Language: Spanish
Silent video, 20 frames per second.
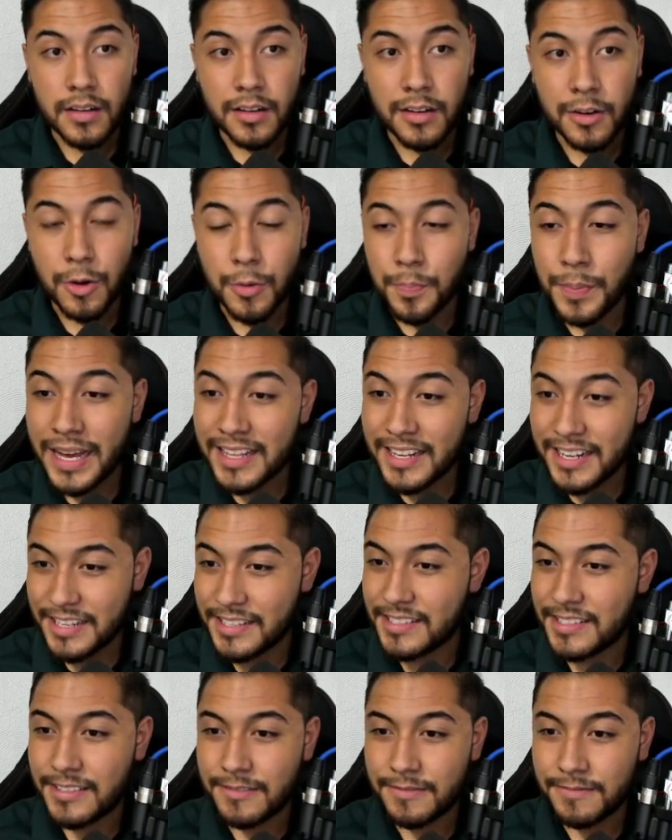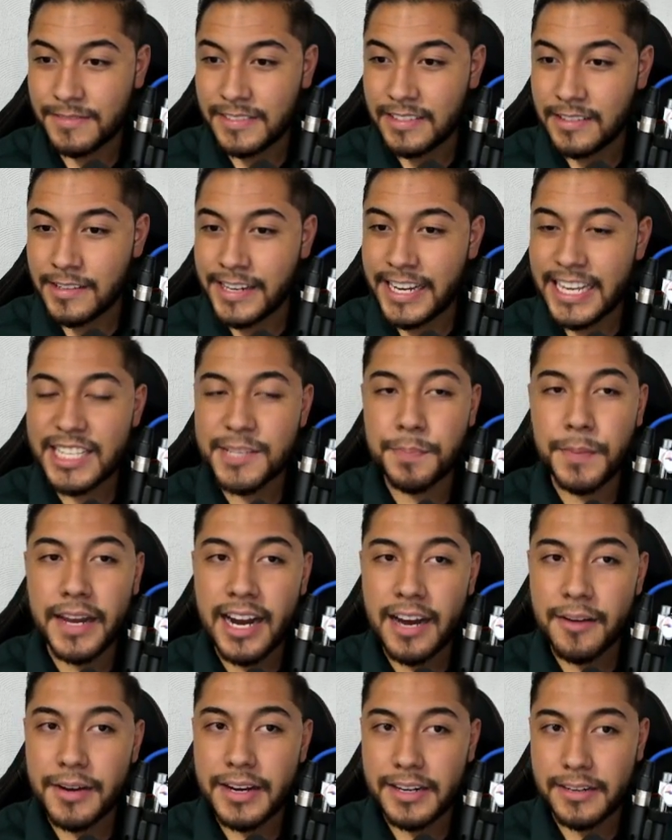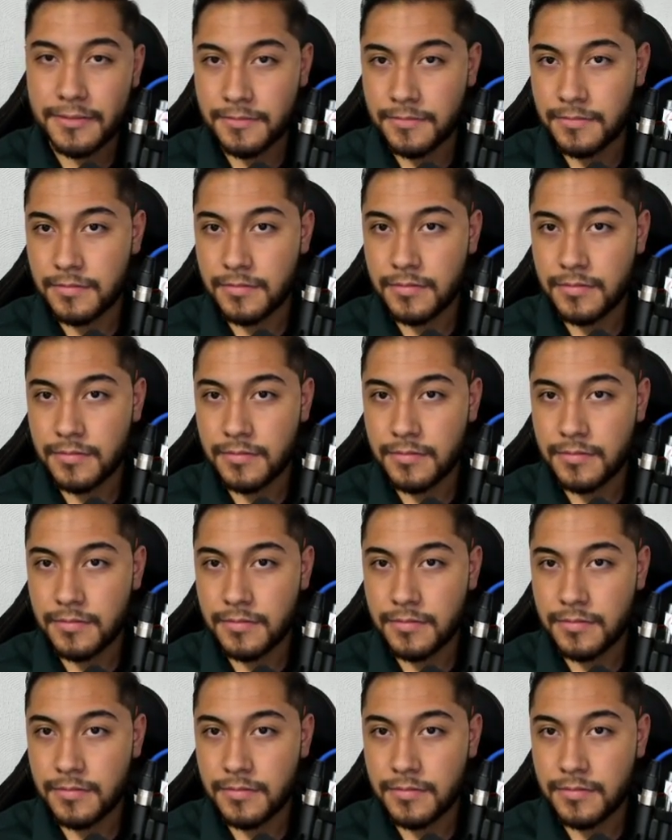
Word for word: Compadres, ¿qué esperaban?